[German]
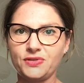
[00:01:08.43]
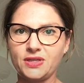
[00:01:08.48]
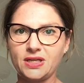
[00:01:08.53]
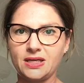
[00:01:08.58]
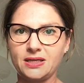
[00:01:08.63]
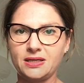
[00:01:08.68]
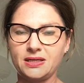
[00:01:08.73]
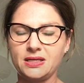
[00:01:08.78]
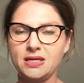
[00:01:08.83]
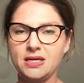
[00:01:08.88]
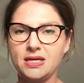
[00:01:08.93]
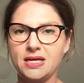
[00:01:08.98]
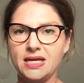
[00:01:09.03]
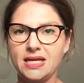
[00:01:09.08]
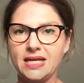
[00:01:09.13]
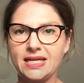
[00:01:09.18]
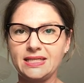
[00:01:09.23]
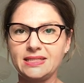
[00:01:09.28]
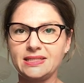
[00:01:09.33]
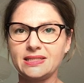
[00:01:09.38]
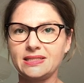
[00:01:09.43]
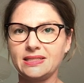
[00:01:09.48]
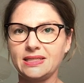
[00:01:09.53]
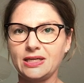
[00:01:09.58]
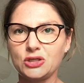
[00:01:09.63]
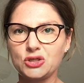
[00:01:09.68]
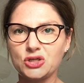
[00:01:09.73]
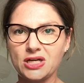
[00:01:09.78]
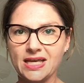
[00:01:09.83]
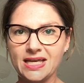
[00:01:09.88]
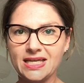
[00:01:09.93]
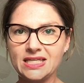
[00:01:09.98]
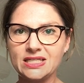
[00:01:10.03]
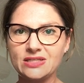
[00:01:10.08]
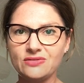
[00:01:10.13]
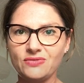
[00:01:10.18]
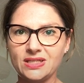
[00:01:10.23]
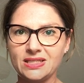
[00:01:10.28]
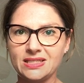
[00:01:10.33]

Da ist es nicht schlecht,